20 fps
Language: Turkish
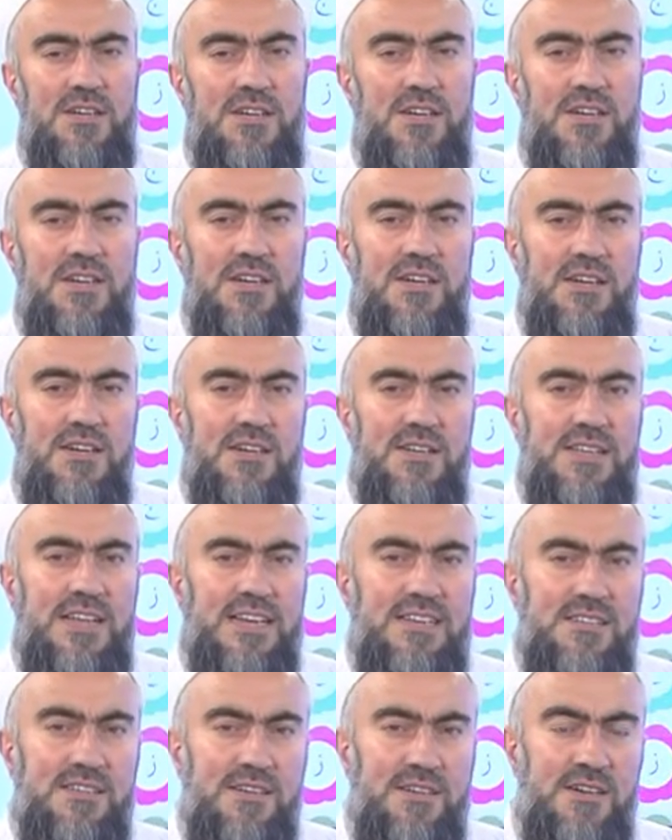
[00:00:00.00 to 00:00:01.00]
E,
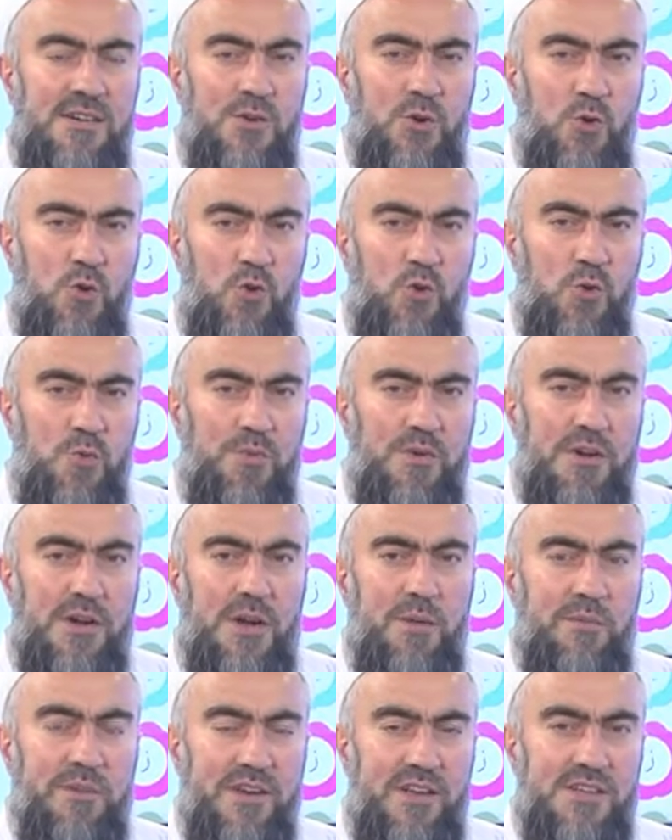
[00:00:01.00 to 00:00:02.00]
derslerini okuyup
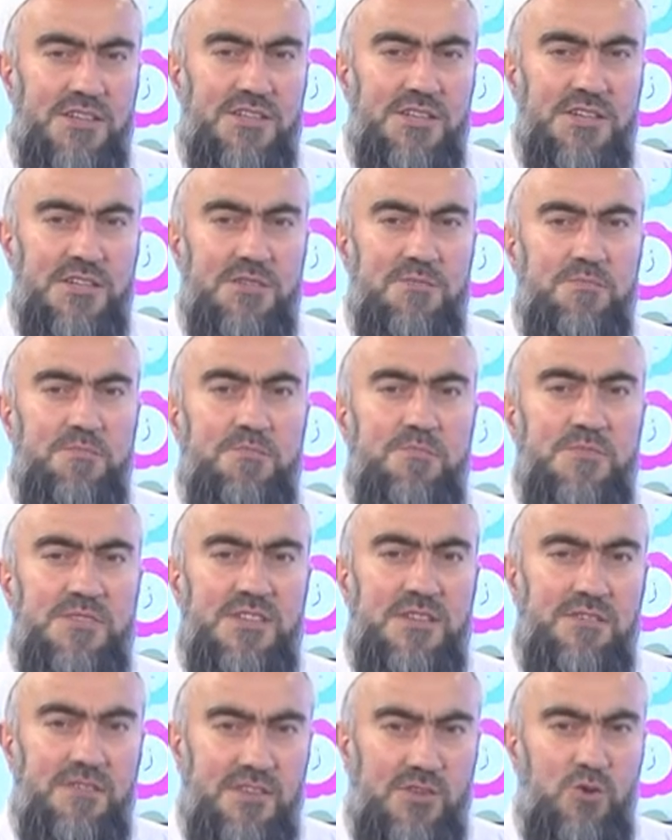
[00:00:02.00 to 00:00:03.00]
kameraya çekip
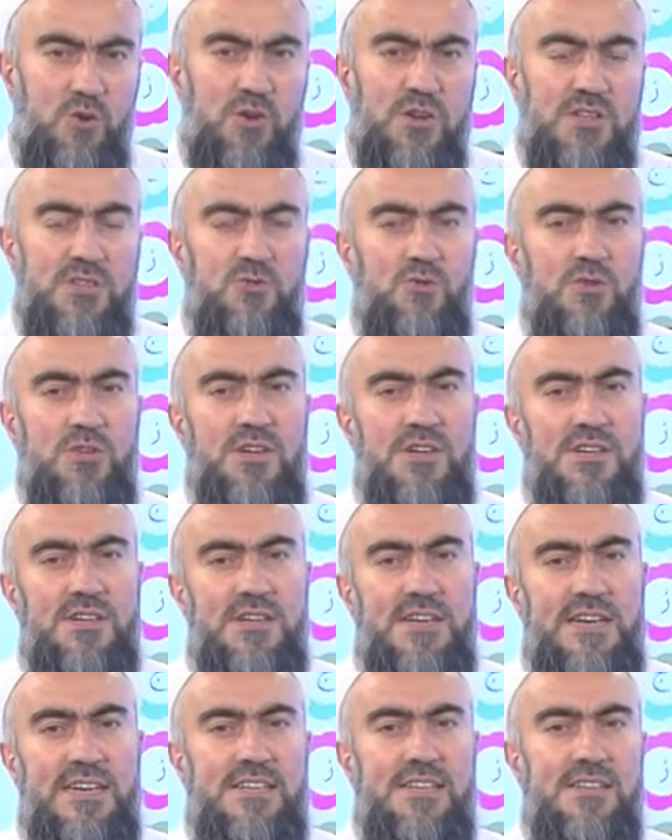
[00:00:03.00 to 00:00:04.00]
bize video atıyorlar.
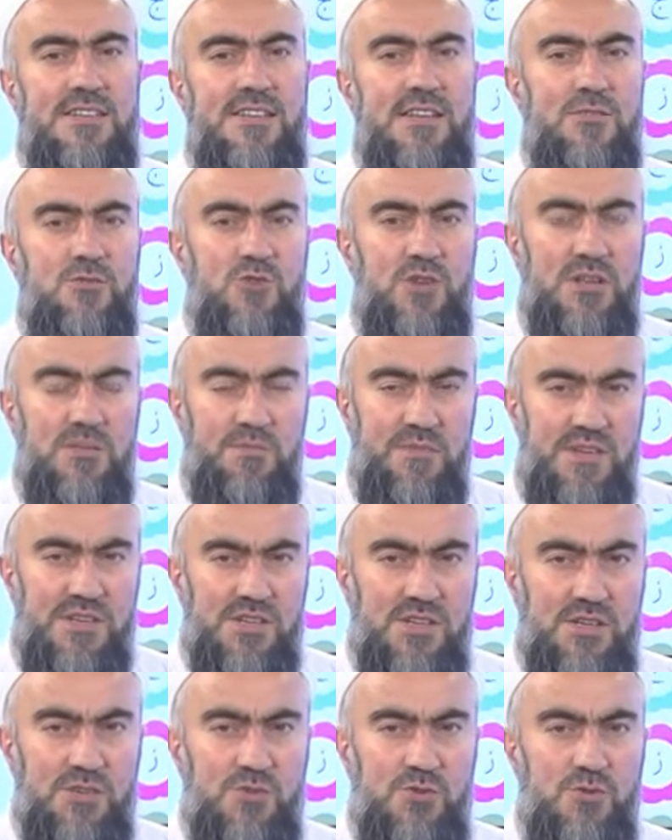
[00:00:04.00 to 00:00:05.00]
Eksiklerini düzeltmeye
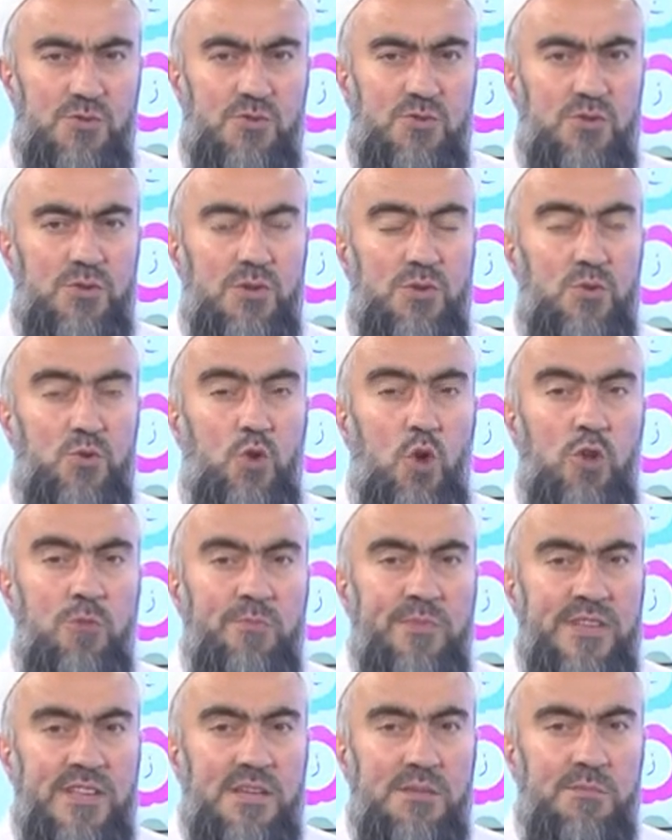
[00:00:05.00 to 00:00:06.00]
çalışıyoruz. Dönmediğim